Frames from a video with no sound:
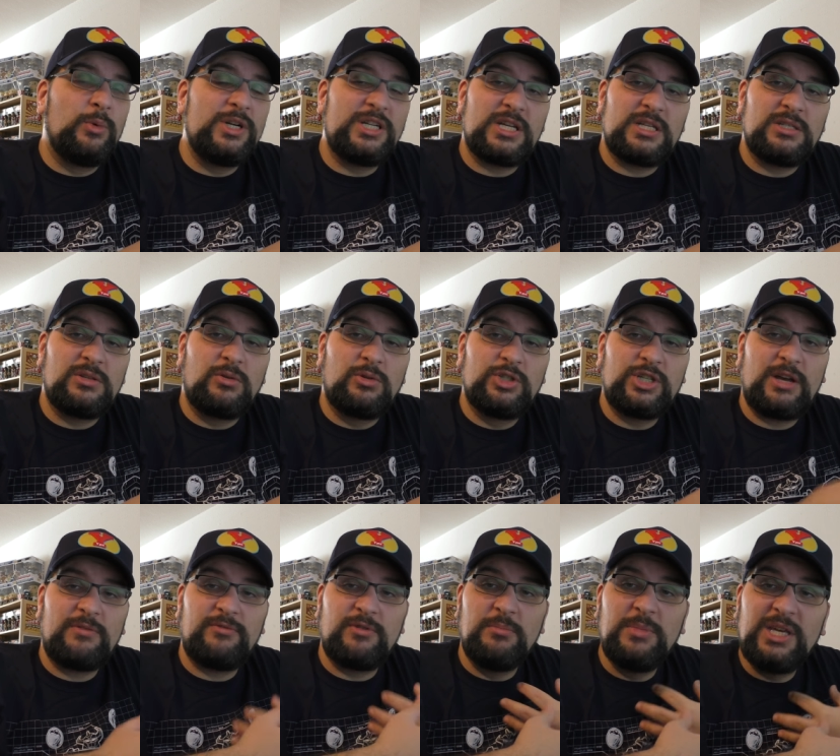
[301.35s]
Winter
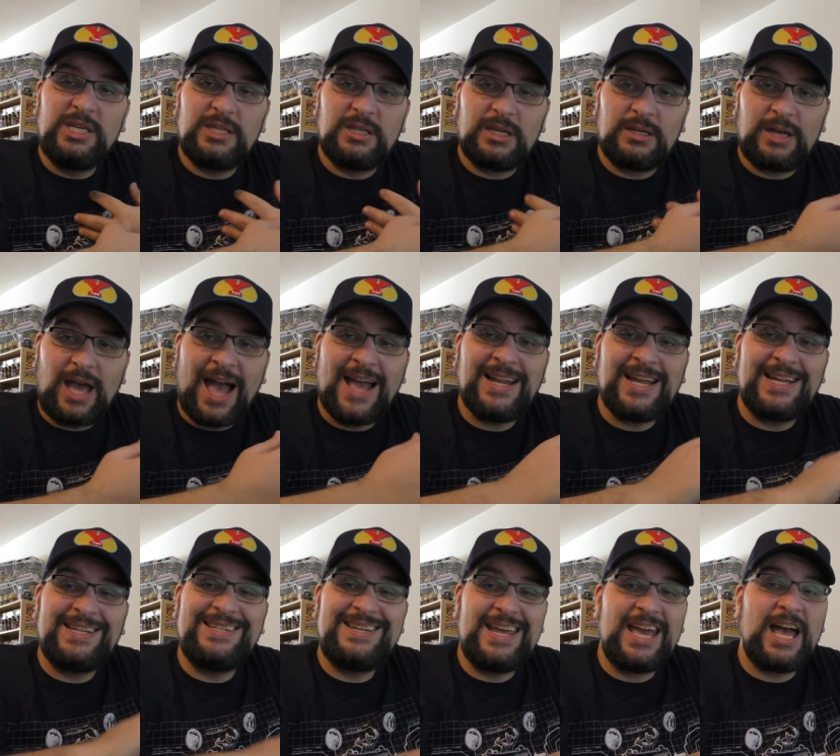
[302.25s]
Soldier für mich
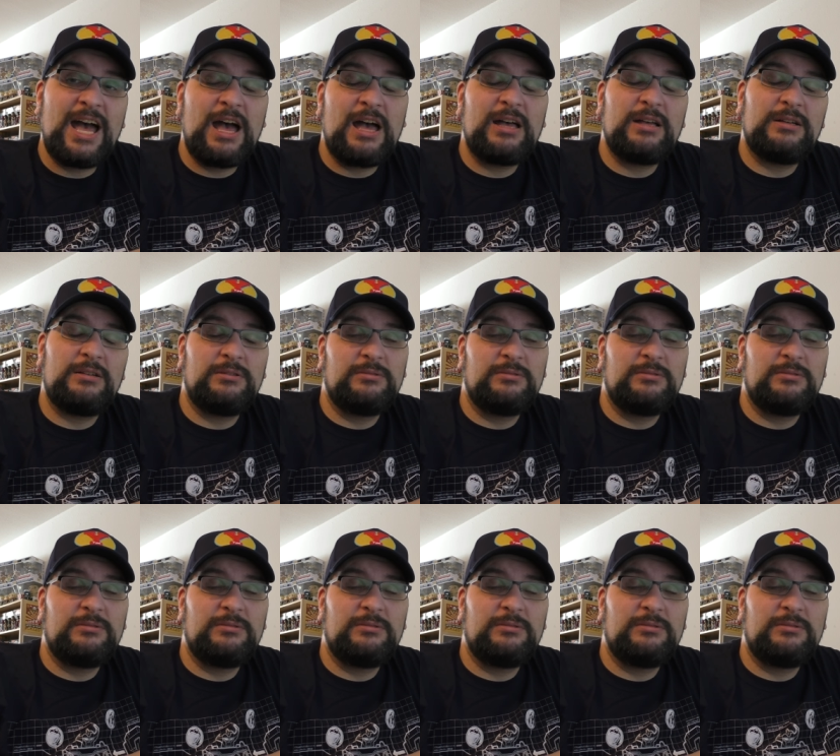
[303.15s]
einer der